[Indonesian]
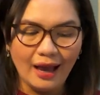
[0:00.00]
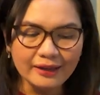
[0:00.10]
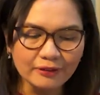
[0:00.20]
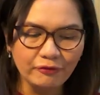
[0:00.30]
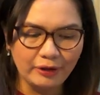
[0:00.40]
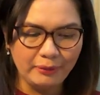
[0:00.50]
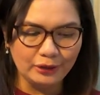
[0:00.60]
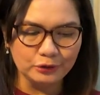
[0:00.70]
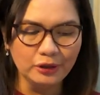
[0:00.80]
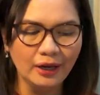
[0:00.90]
Ayat
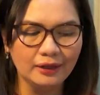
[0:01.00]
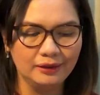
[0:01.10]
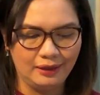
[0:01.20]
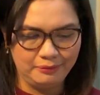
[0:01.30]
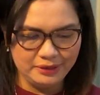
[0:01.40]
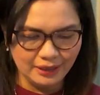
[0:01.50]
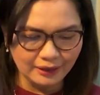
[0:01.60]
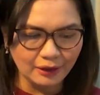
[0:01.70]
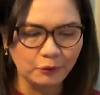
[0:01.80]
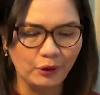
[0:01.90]
firman Tuhan yang
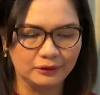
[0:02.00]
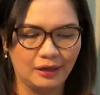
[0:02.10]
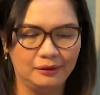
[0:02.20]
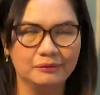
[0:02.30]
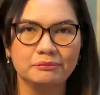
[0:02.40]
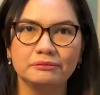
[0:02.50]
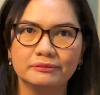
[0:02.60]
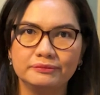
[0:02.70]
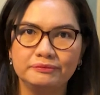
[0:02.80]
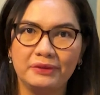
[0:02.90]
menjadi kekuatan
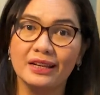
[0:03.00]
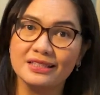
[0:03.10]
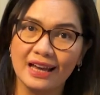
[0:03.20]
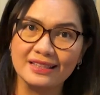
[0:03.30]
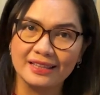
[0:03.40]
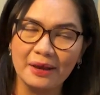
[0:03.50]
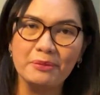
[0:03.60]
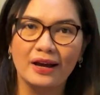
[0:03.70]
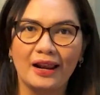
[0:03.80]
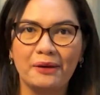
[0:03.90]
pada saat saya
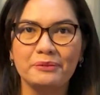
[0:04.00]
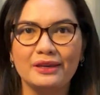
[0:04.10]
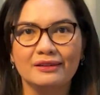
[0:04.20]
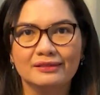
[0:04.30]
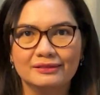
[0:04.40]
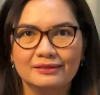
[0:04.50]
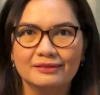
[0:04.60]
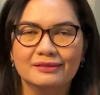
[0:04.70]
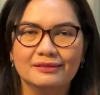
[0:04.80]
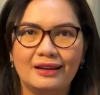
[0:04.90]
mengalami
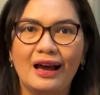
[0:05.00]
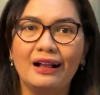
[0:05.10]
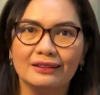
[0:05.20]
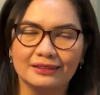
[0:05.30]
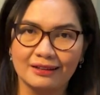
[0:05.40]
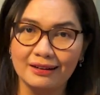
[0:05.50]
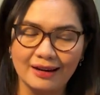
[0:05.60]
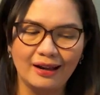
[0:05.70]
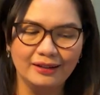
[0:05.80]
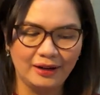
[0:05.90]
hal
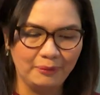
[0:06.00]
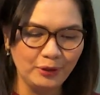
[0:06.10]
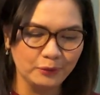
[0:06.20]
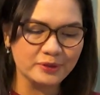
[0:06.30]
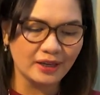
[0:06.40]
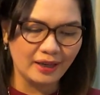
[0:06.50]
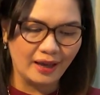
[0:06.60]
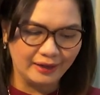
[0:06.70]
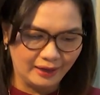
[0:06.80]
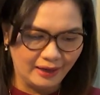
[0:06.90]
terendah di dalam hidup saya
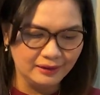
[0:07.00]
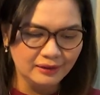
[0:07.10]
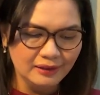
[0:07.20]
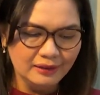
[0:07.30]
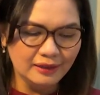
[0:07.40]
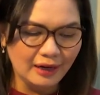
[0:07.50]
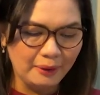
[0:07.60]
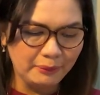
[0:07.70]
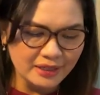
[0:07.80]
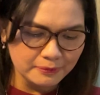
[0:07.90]
adalah di
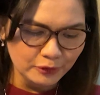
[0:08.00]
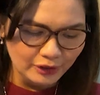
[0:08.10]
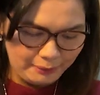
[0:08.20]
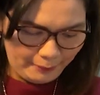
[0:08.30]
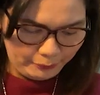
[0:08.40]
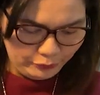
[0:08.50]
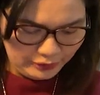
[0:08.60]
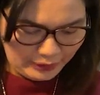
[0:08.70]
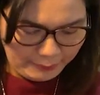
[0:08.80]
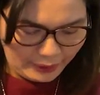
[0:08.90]
dalam Mazmur 56
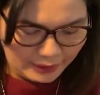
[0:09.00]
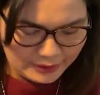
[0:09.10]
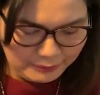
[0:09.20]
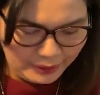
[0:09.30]
ayat